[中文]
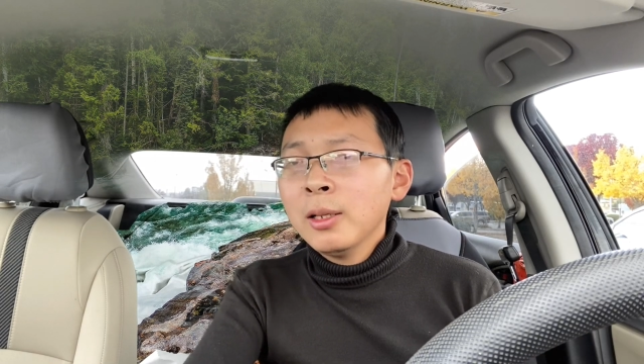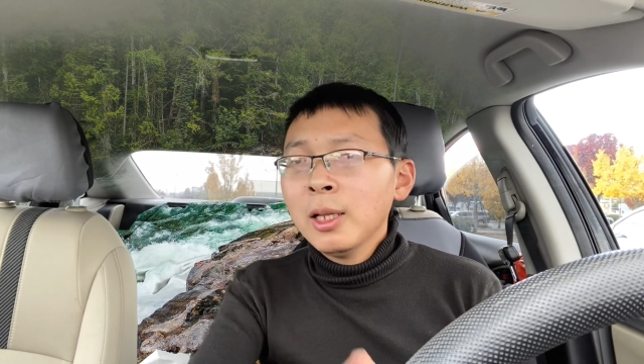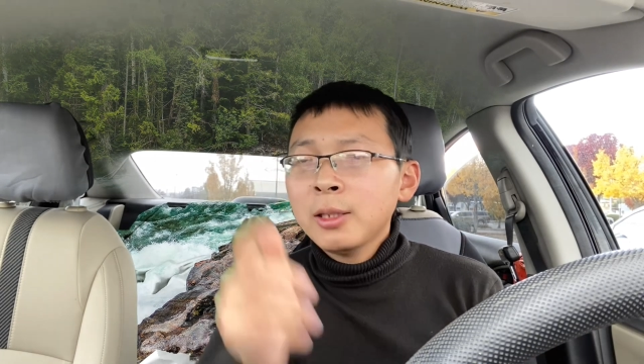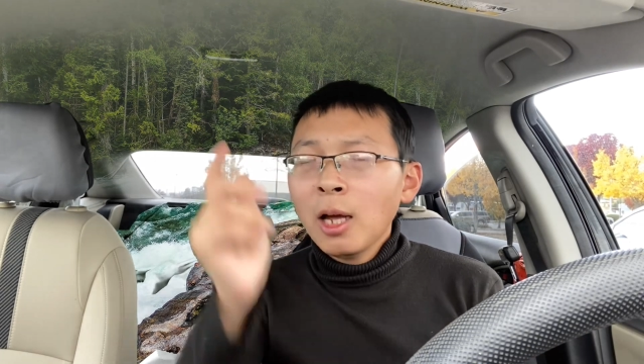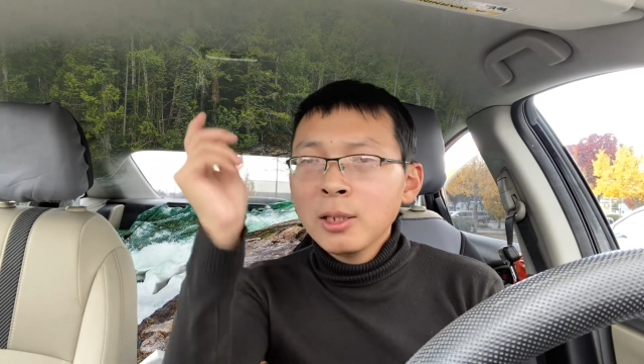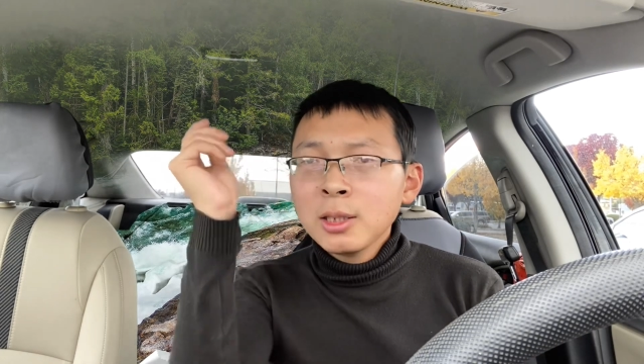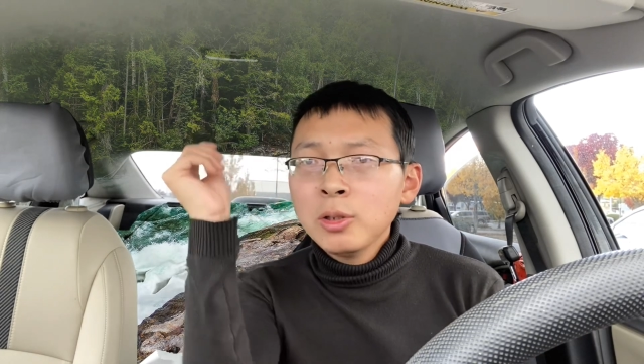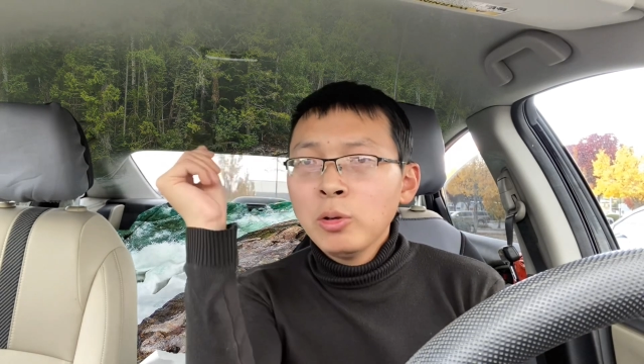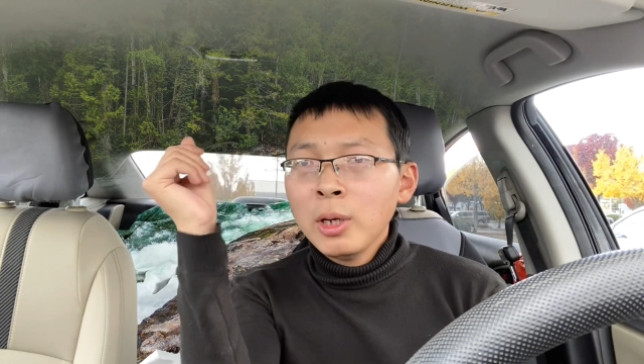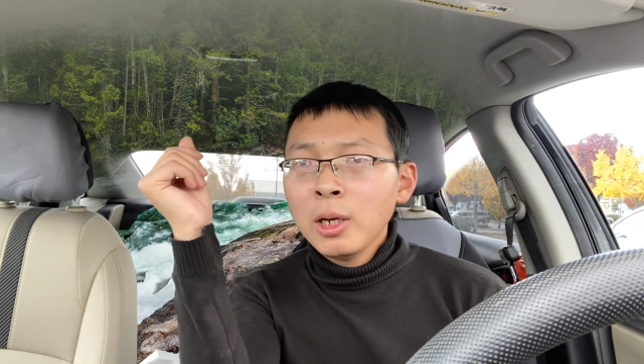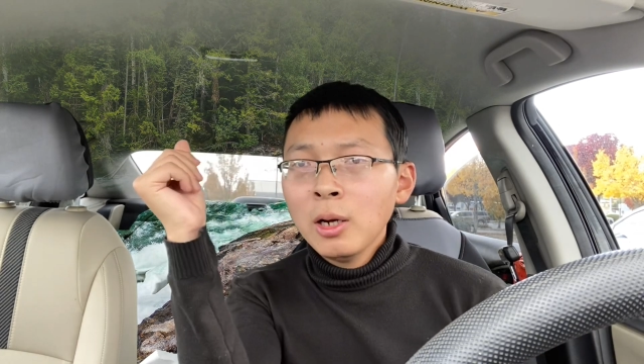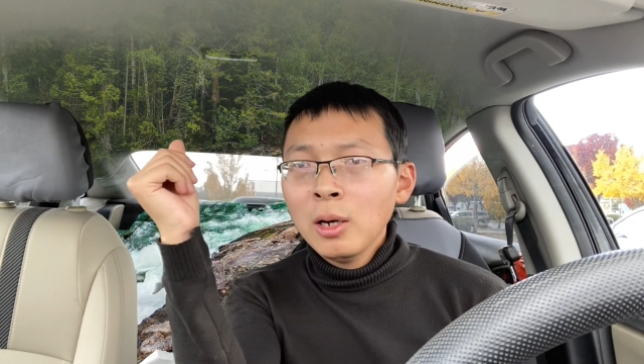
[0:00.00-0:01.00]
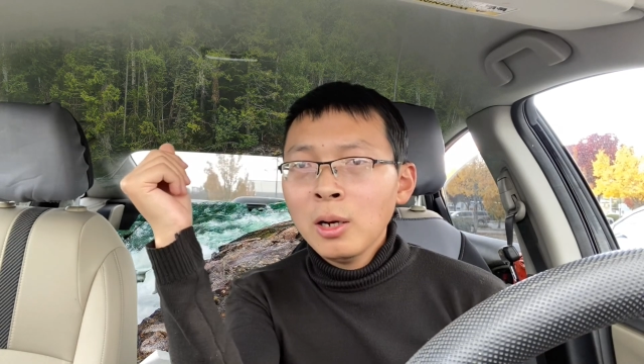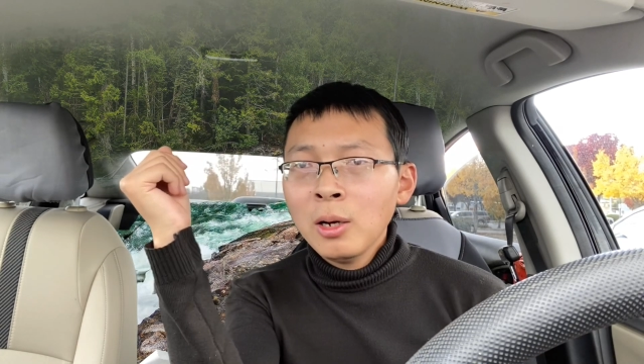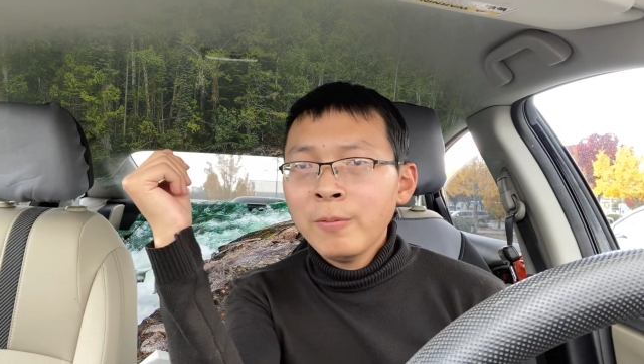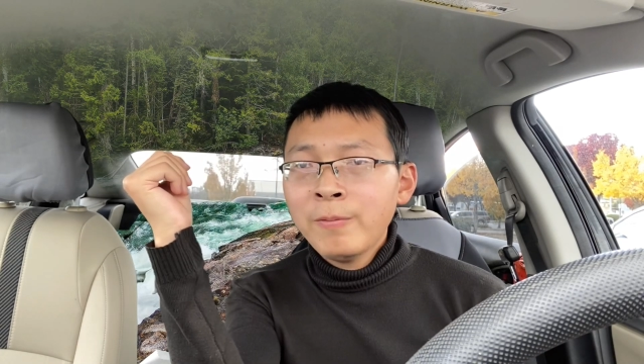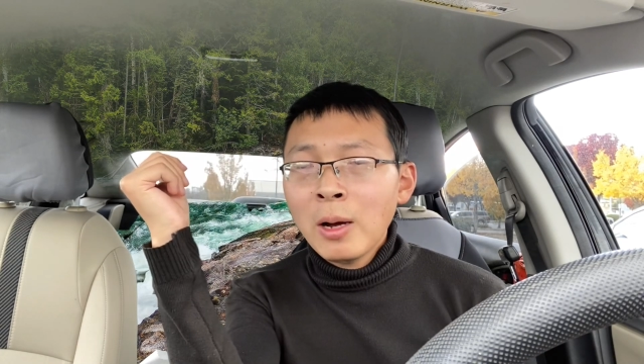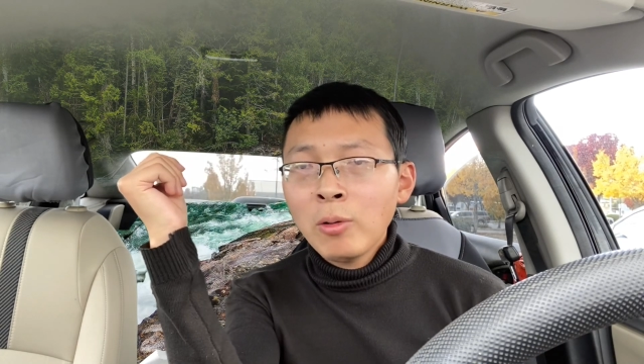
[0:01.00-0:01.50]
那当时有一个
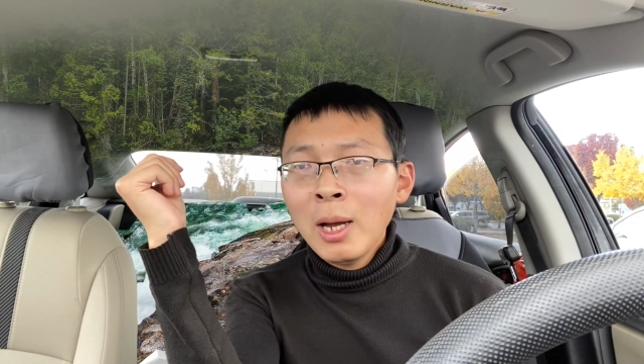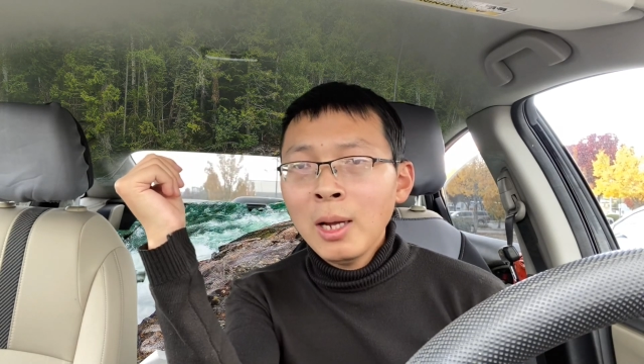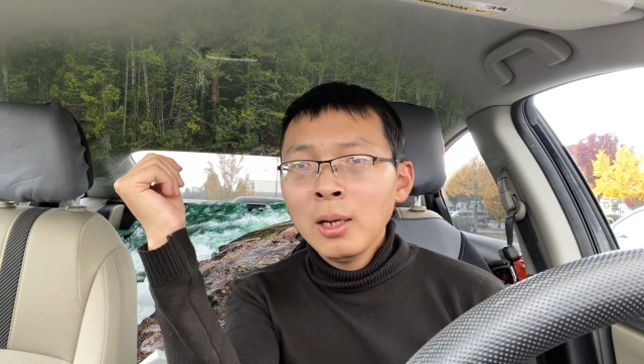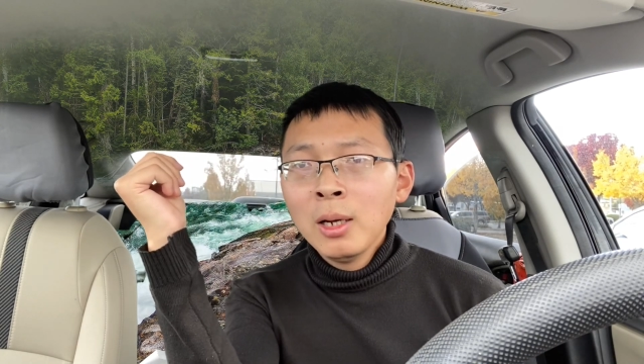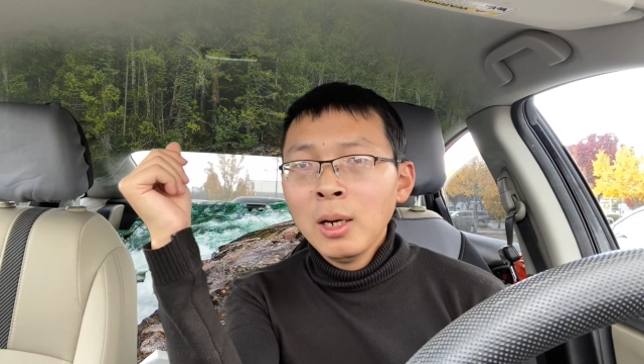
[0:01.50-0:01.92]
法官，